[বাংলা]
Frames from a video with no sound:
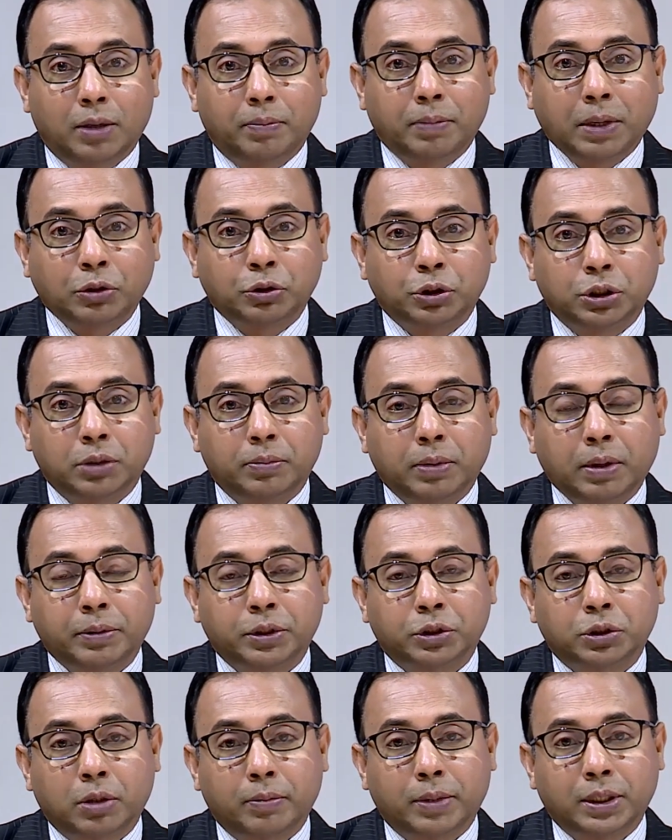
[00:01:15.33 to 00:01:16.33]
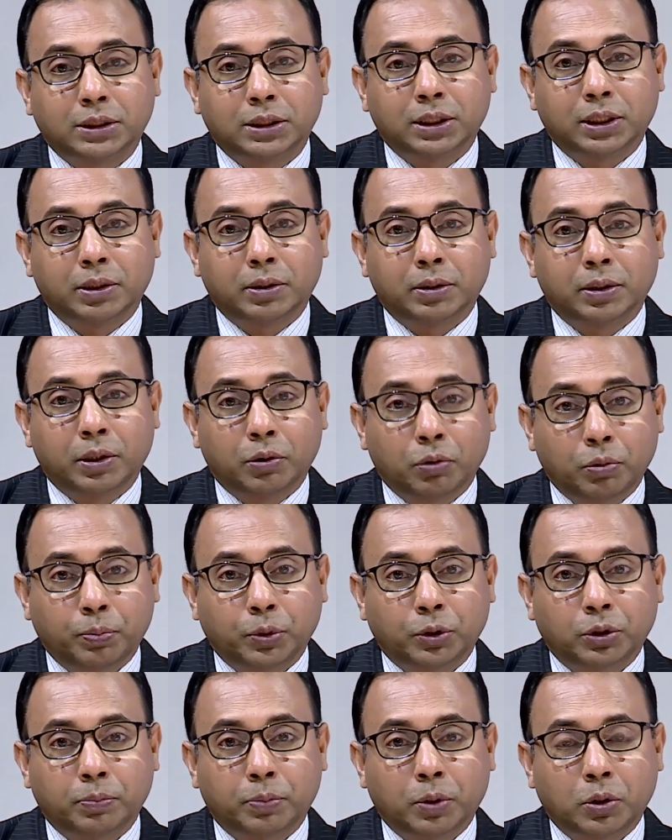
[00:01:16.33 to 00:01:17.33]
মানসিকভাবে সমাজে হেয়
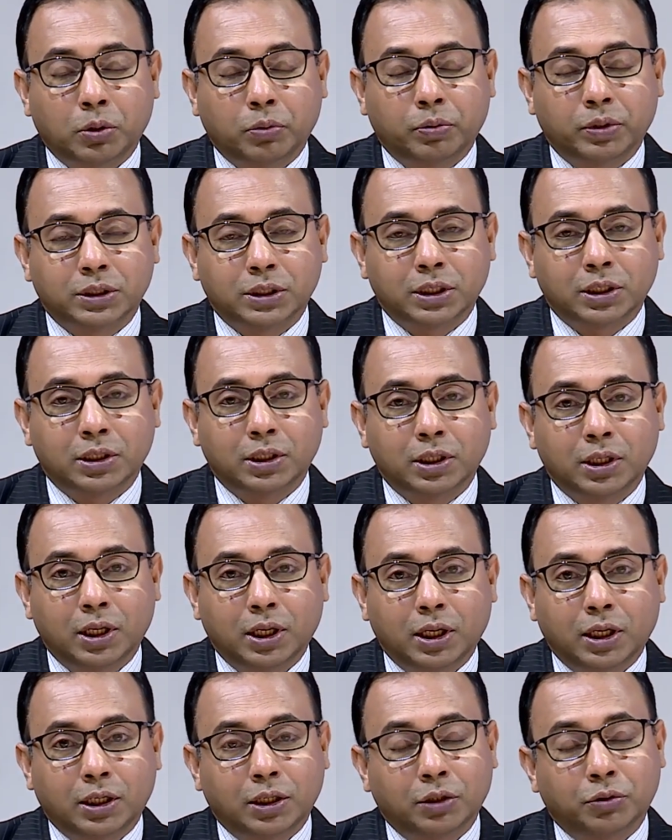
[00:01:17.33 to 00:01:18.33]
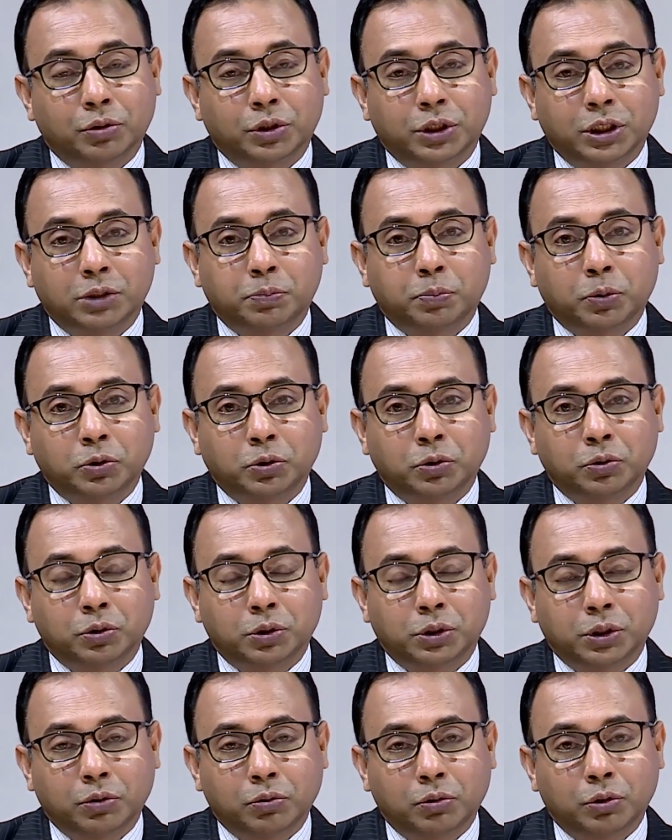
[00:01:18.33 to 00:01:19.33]
প্রতিপন্ন হয়েছেন কিন্তু শেষ পর্যন্ত
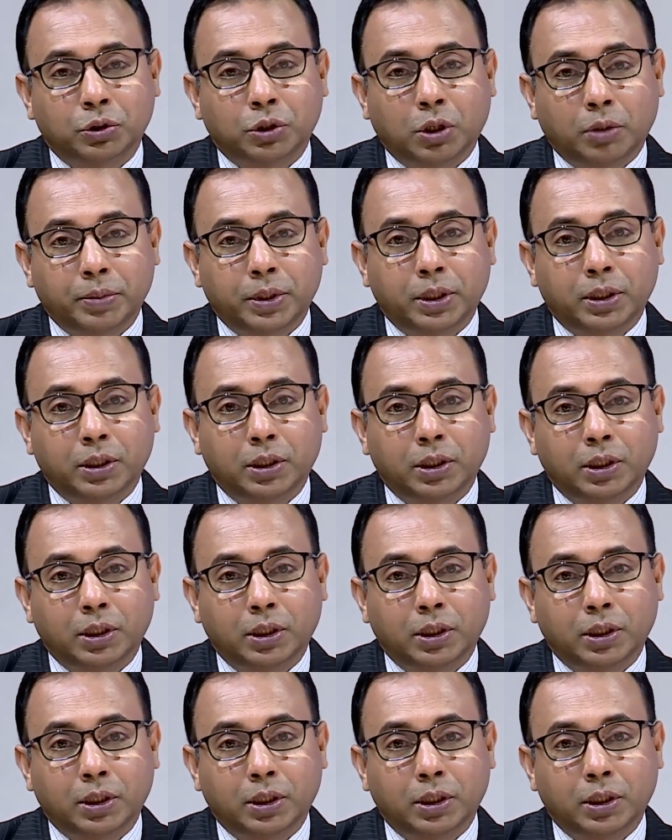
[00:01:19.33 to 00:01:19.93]
সেগুলো সবই